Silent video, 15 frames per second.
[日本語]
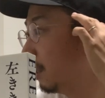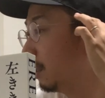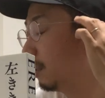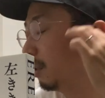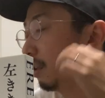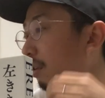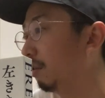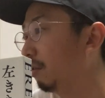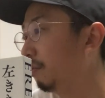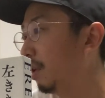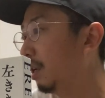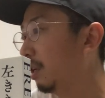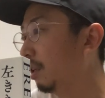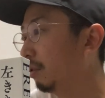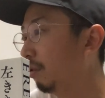だけど、ま
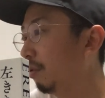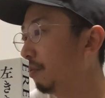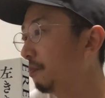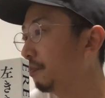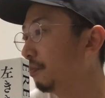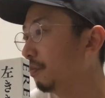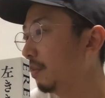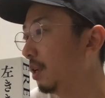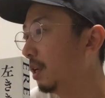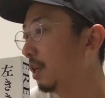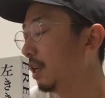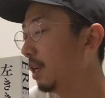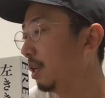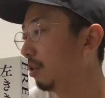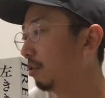ああの、
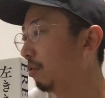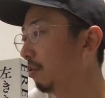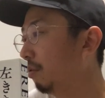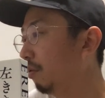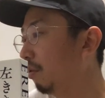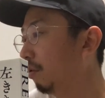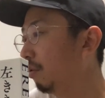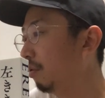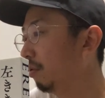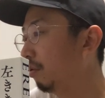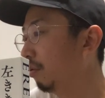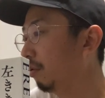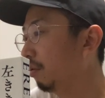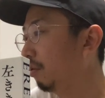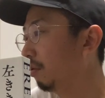えっ
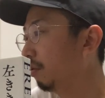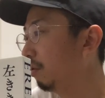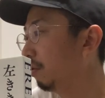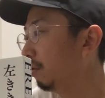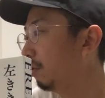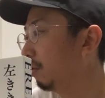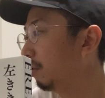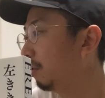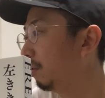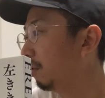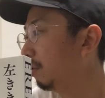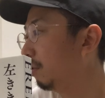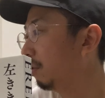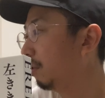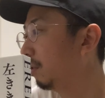と、
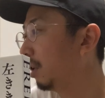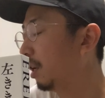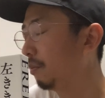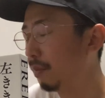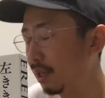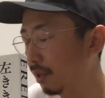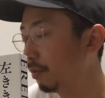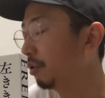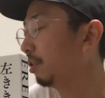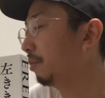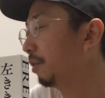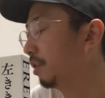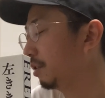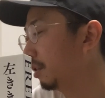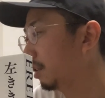あまあやめとき
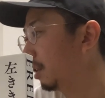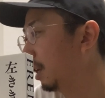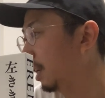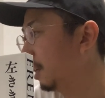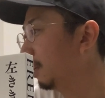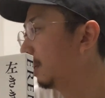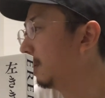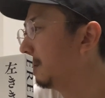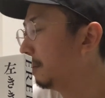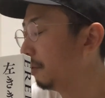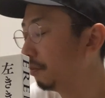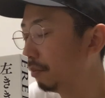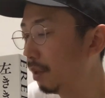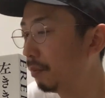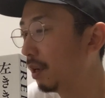ます。はい。
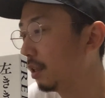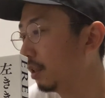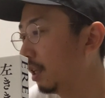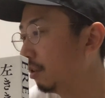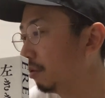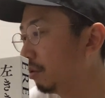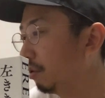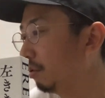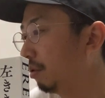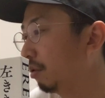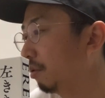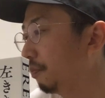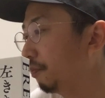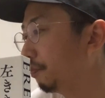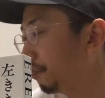まあまあ、あの、ちょっ
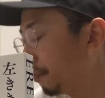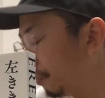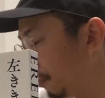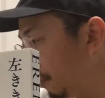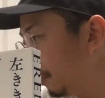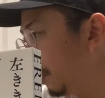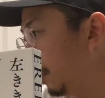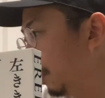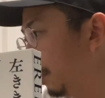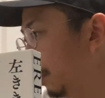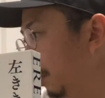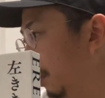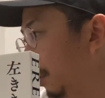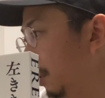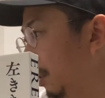と、
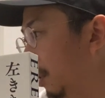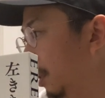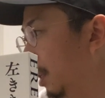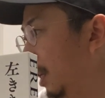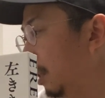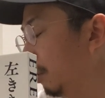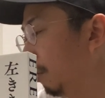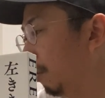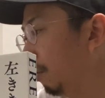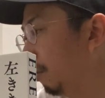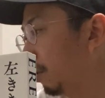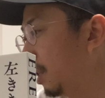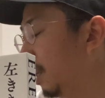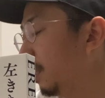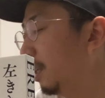えっと、
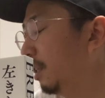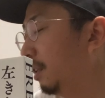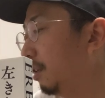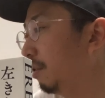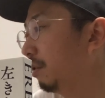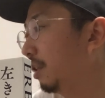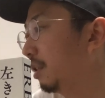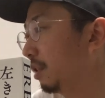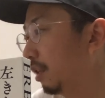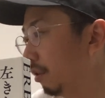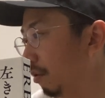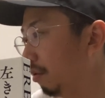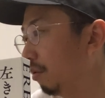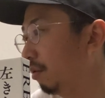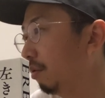3巻出るんですけ
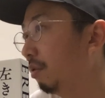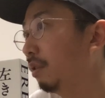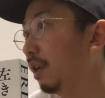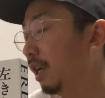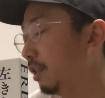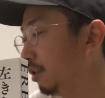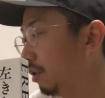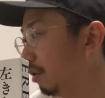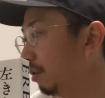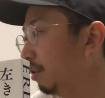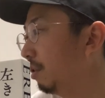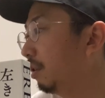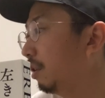ど、来週。